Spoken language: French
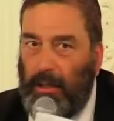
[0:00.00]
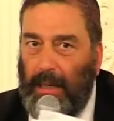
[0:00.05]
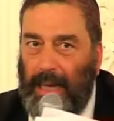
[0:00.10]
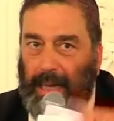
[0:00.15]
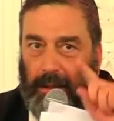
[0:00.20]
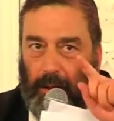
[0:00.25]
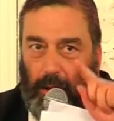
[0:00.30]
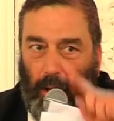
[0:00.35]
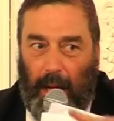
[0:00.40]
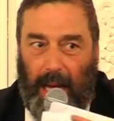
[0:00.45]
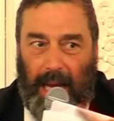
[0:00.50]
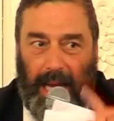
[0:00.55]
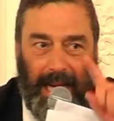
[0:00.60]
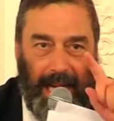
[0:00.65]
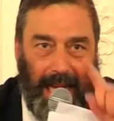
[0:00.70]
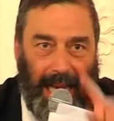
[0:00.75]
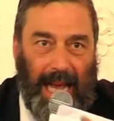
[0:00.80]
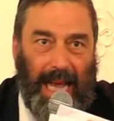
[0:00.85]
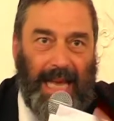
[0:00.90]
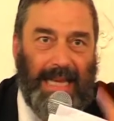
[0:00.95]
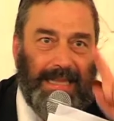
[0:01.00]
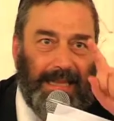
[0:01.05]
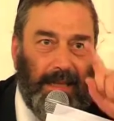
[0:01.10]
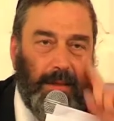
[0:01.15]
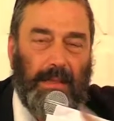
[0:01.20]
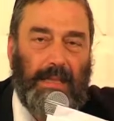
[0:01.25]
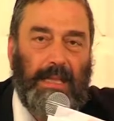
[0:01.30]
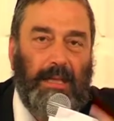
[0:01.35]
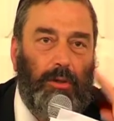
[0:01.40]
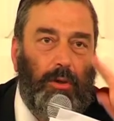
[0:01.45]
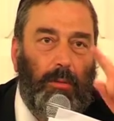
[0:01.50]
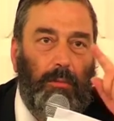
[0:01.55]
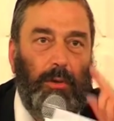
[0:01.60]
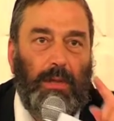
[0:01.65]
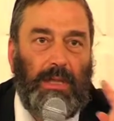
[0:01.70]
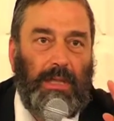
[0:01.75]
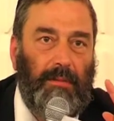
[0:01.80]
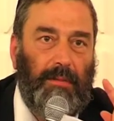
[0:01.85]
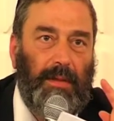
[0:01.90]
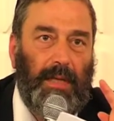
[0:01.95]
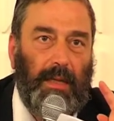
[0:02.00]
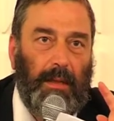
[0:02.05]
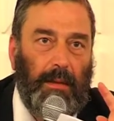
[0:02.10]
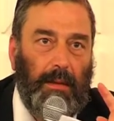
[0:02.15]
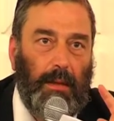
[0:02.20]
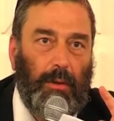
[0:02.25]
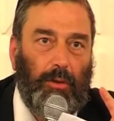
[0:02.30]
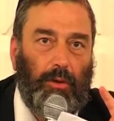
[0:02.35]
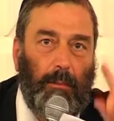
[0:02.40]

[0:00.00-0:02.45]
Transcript: la Torah est là, est censée te modifier, te